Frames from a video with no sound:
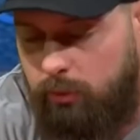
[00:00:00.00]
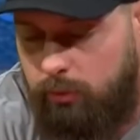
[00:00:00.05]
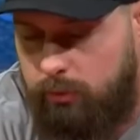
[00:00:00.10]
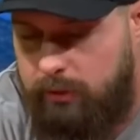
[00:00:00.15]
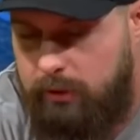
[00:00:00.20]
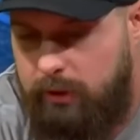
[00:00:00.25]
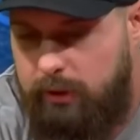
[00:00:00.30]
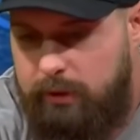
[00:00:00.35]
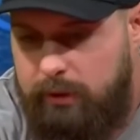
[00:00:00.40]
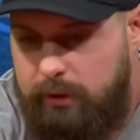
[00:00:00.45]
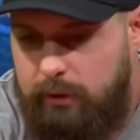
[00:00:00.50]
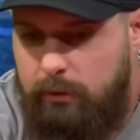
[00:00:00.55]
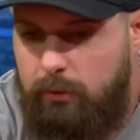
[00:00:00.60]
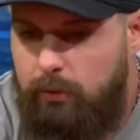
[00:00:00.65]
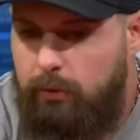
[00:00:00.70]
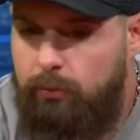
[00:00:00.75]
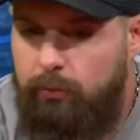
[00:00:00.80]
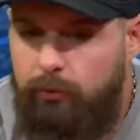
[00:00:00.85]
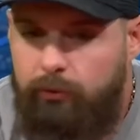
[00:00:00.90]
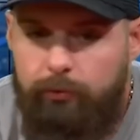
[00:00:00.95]
bon, ça a été
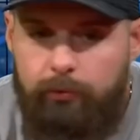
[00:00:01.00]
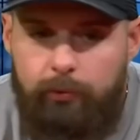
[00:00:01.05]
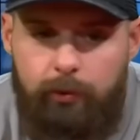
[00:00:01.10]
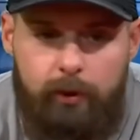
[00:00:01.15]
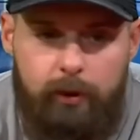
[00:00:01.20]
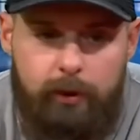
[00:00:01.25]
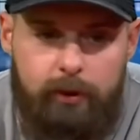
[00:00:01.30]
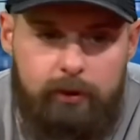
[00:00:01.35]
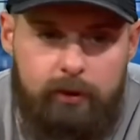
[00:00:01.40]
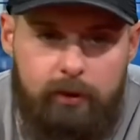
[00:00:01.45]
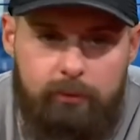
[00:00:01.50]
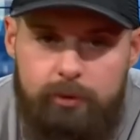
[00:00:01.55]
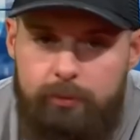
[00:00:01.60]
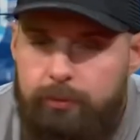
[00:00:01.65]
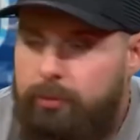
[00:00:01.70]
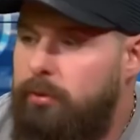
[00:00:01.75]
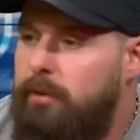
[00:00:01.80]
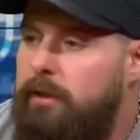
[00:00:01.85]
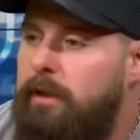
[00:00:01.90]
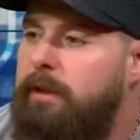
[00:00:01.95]
le mouvement a été un
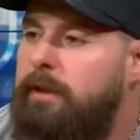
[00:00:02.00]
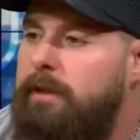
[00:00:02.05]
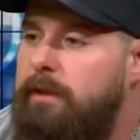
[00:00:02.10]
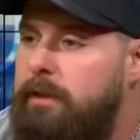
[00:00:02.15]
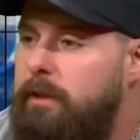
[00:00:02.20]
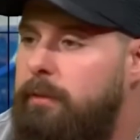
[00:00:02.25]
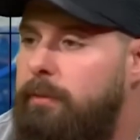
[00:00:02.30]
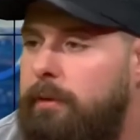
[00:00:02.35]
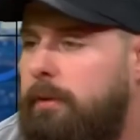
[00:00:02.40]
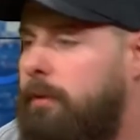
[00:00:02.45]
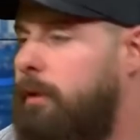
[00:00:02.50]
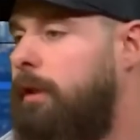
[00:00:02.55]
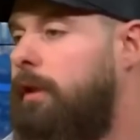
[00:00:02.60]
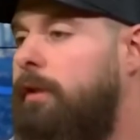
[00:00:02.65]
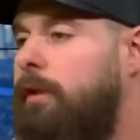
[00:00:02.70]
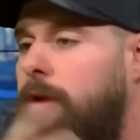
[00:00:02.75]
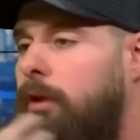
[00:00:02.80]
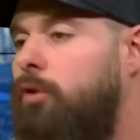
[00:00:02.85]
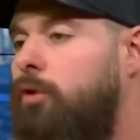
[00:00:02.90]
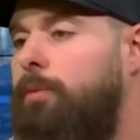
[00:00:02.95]
petit peu euthanasié parce qu'elle
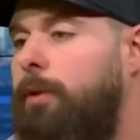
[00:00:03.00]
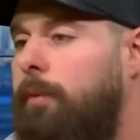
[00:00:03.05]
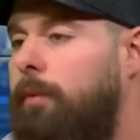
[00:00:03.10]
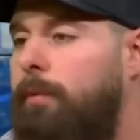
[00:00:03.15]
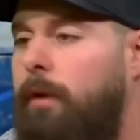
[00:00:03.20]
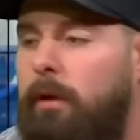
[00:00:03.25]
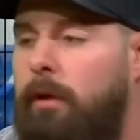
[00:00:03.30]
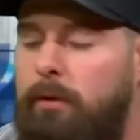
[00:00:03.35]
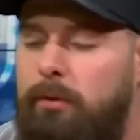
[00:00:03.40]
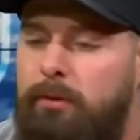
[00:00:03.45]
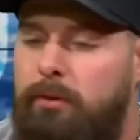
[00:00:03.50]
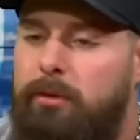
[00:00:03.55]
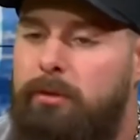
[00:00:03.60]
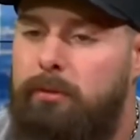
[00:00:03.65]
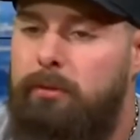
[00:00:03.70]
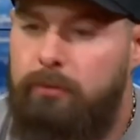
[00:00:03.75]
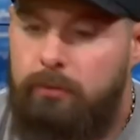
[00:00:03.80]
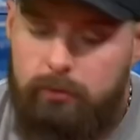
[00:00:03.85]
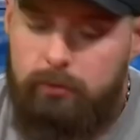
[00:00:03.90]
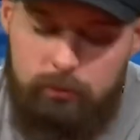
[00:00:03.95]
a été récupérée par la
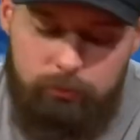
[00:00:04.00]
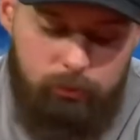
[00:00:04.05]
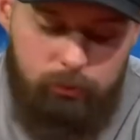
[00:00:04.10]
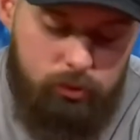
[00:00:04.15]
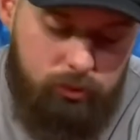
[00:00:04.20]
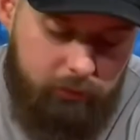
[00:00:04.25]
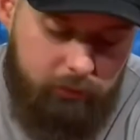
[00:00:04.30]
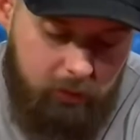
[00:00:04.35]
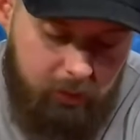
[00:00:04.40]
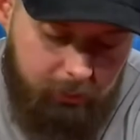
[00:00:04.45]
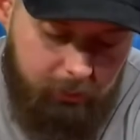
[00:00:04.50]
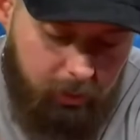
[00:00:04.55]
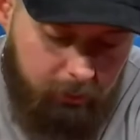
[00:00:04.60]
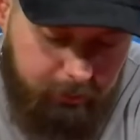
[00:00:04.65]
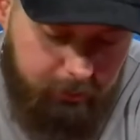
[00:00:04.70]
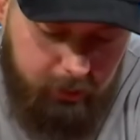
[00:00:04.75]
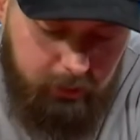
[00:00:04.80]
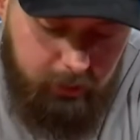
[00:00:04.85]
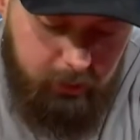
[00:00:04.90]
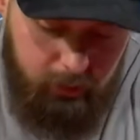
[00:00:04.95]
gauche, je, ne vous
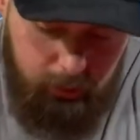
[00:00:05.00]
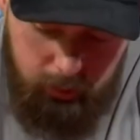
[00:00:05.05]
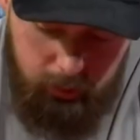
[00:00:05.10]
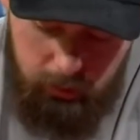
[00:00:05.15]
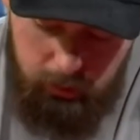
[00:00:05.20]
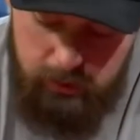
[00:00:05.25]
l'apprends pas.